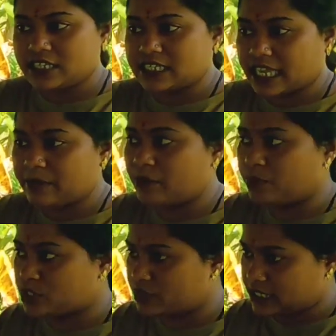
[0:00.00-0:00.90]
इसके
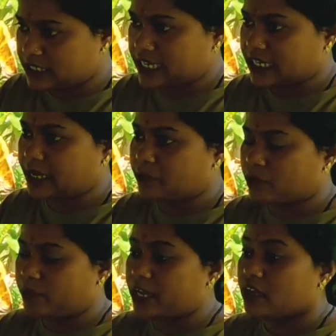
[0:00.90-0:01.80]
मुँह उस इंसेक्ट के
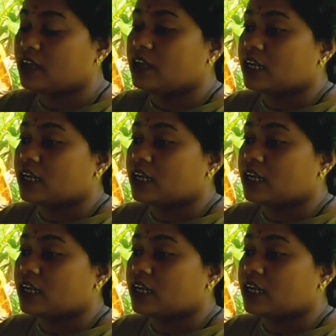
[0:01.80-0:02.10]
मुँह में